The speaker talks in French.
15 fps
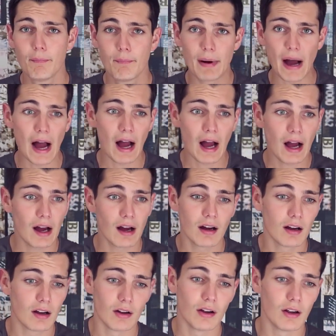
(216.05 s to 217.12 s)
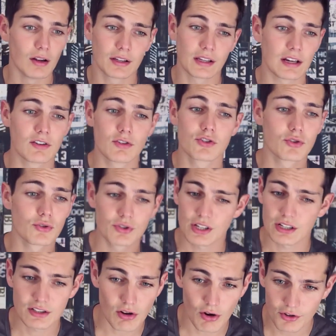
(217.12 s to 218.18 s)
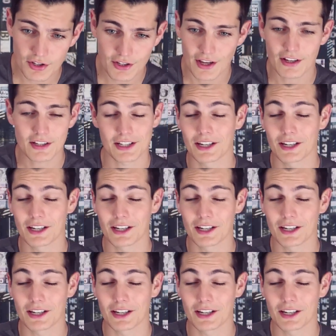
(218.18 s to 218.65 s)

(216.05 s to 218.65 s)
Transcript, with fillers: pas euh, quelque chose d'extraordinaire,